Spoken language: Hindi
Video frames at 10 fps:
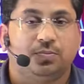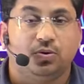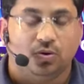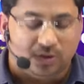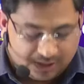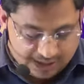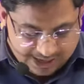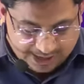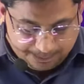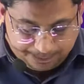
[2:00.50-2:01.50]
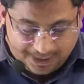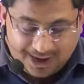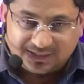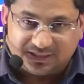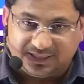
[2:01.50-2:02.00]
और भूगोल
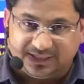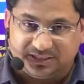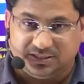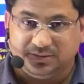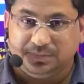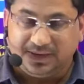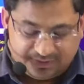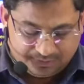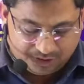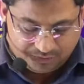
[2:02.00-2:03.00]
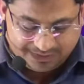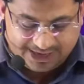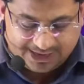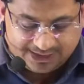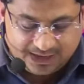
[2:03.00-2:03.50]
पांच टेस्ट प्लस
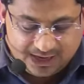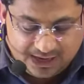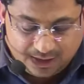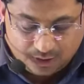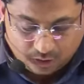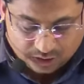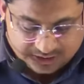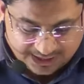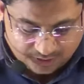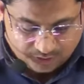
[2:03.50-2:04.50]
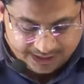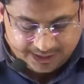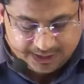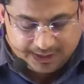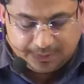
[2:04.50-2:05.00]
मनोविज्ञान रोजाना
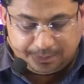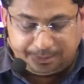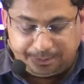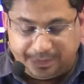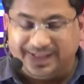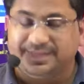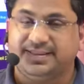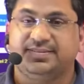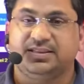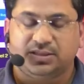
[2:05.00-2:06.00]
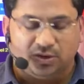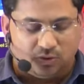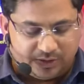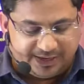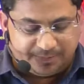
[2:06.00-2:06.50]
होंगे पैंतीस दिन
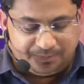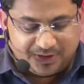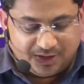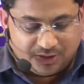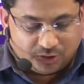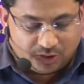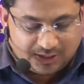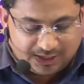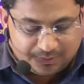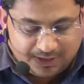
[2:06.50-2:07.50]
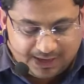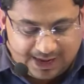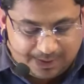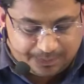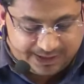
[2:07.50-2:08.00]
तक होंगे तो लगभग
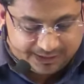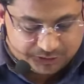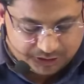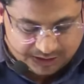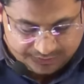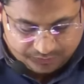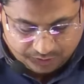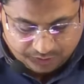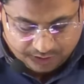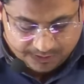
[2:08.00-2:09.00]
आपके जो है वो